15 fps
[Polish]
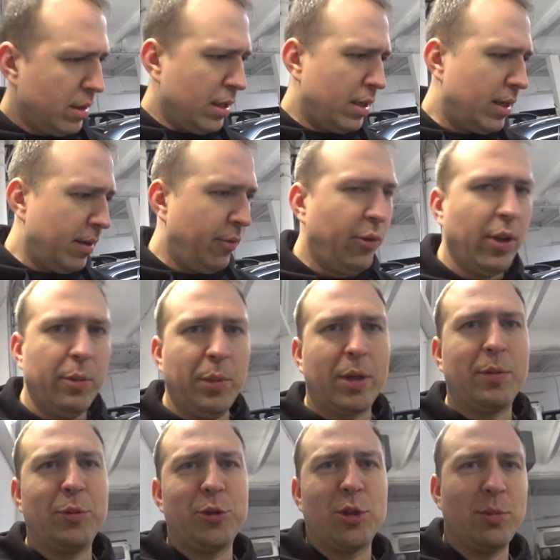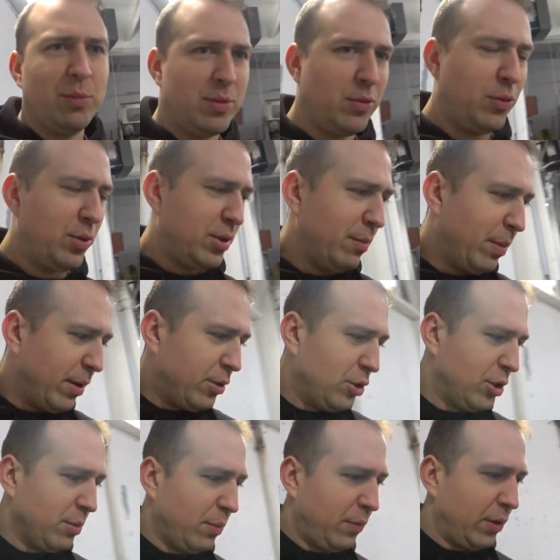Hehe, filmik musiałbym swój
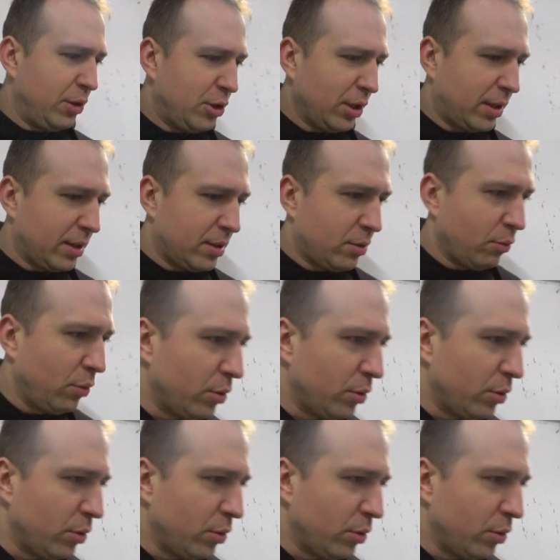zobaczyć, żeby wiedzieć jakie są